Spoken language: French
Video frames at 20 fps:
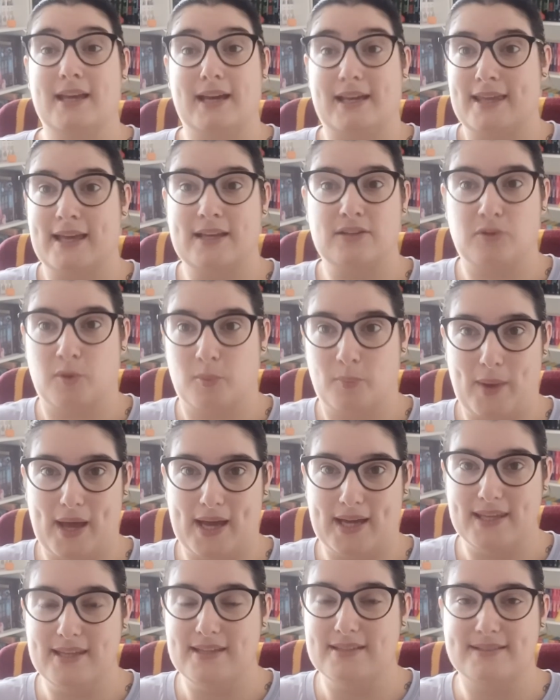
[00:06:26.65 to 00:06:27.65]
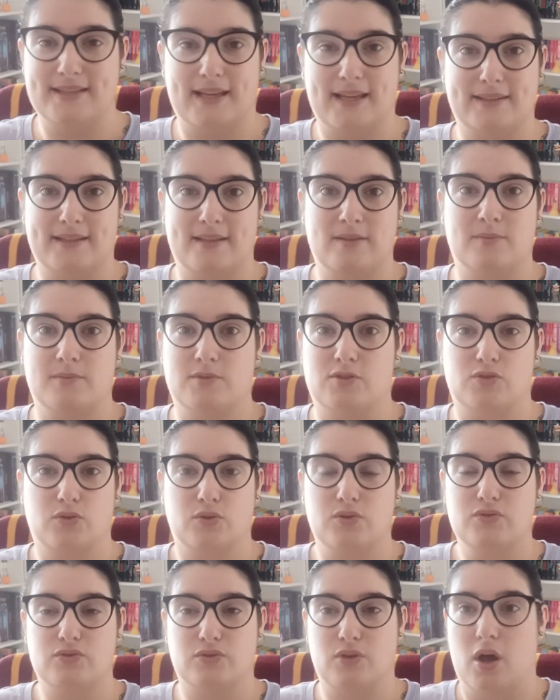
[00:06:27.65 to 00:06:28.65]
rien que dans Paris, certaines
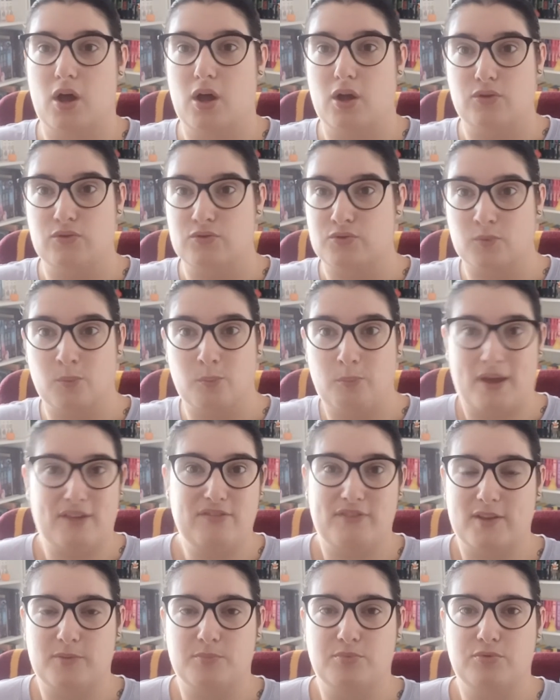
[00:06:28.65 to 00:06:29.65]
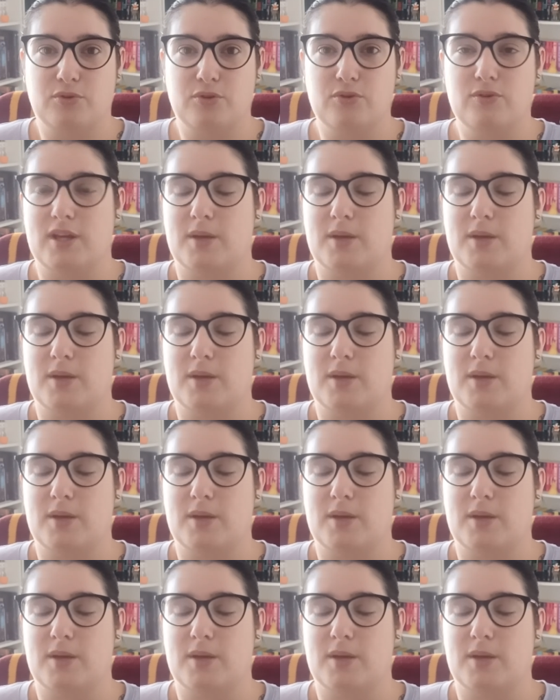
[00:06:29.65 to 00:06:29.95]
choses ne sont pas faites pour eux.